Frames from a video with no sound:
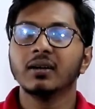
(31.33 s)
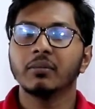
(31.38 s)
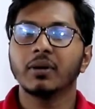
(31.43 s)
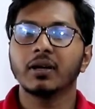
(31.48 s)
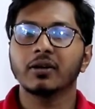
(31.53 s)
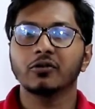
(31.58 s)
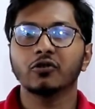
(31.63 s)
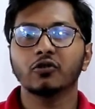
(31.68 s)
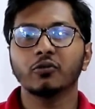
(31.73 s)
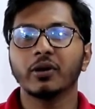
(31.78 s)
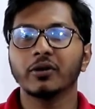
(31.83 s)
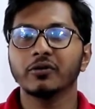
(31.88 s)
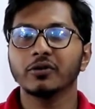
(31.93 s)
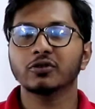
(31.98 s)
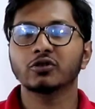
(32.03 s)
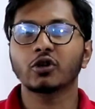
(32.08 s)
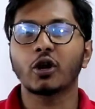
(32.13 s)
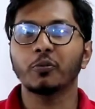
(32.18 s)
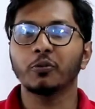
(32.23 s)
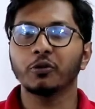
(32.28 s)
বাট তোমার
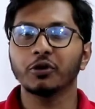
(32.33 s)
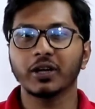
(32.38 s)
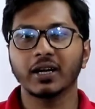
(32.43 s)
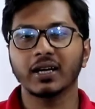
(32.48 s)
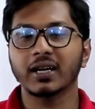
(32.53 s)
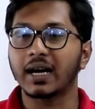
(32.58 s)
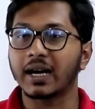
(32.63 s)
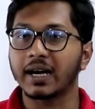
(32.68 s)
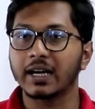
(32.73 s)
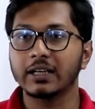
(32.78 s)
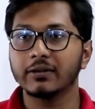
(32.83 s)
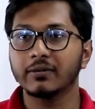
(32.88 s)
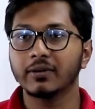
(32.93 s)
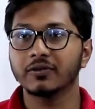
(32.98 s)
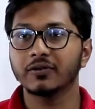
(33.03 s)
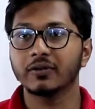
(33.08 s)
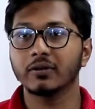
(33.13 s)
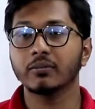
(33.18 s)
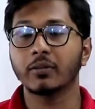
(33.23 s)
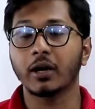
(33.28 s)
যদি স্বপ্ন থাকে ঢাকা
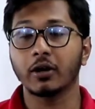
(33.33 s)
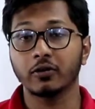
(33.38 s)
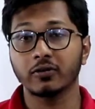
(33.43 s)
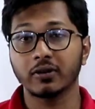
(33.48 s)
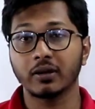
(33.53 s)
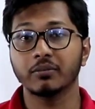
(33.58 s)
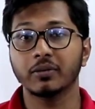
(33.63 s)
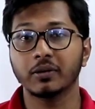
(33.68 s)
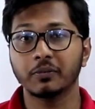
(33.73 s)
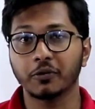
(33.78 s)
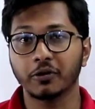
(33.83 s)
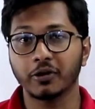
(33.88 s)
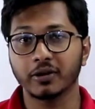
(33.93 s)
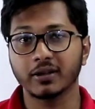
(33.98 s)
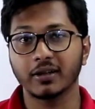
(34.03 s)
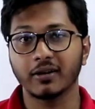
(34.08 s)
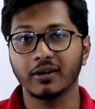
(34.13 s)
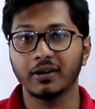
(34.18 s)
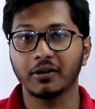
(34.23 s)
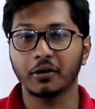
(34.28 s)
ইউনিভার্সিটি ভালো সাবজেক্ট পড়ার
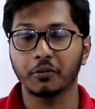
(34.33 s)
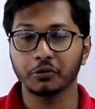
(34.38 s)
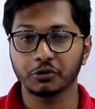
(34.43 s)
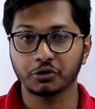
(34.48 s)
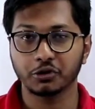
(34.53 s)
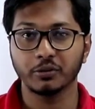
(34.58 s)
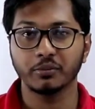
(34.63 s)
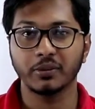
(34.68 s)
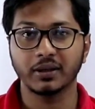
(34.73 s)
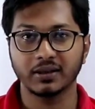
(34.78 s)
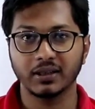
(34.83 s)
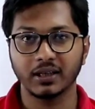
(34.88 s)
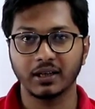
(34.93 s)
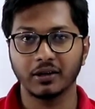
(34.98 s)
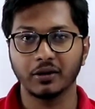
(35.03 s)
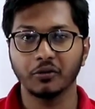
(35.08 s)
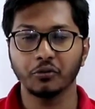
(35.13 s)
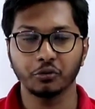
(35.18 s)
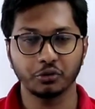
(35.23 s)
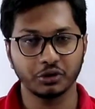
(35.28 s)
তাহলে অবশ্যই ম্যাথ
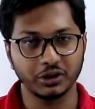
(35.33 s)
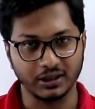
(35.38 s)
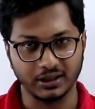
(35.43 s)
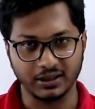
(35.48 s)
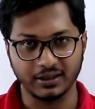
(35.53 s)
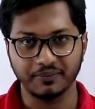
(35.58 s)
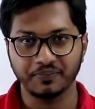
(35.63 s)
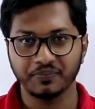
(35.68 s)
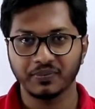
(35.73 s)
দেখানো উচিত